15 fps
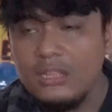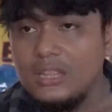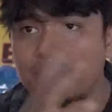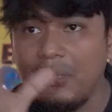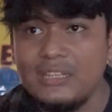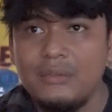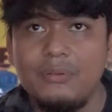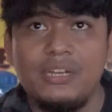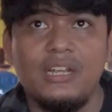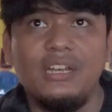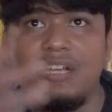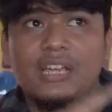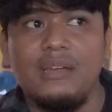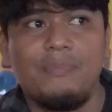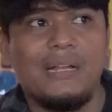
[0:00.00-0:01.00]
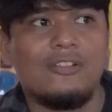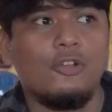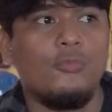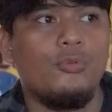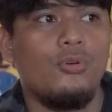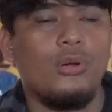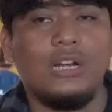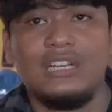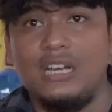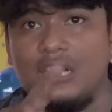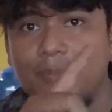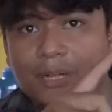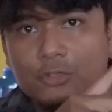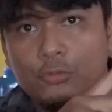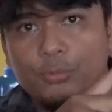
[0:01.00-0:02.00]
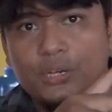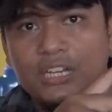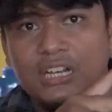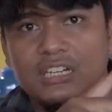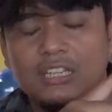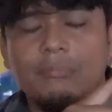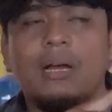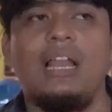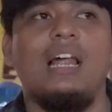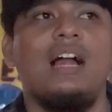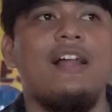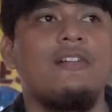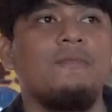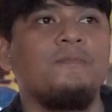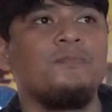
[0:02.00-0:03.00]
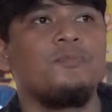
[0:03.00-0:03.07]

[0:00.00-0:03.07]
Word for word: tempatnya beda ini kayak Pak Tomo ada lagi Pak Supri yang di Tembalang